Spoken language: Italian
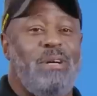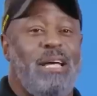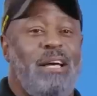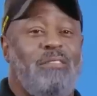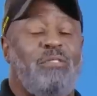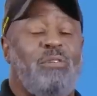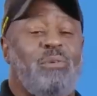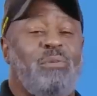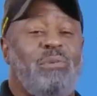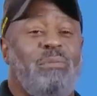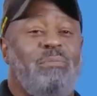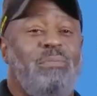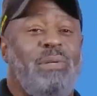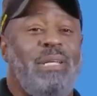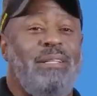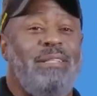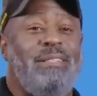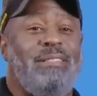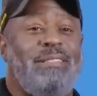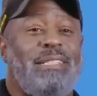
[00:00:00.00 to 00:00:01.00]
dover ripetere
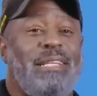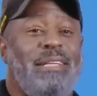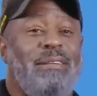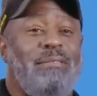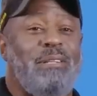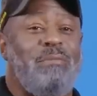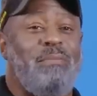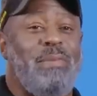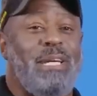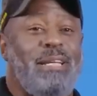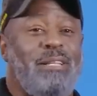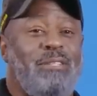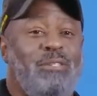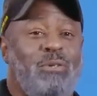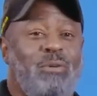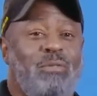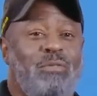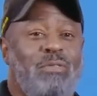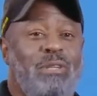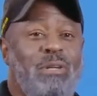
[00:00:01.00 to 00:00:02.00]
gli stessi comandi in
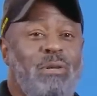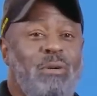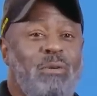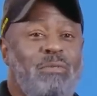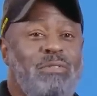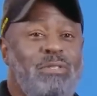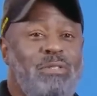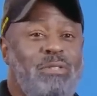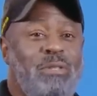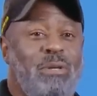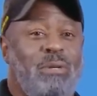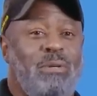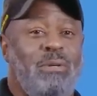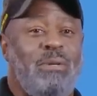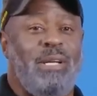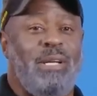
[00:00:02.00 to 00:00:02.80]
continuazione.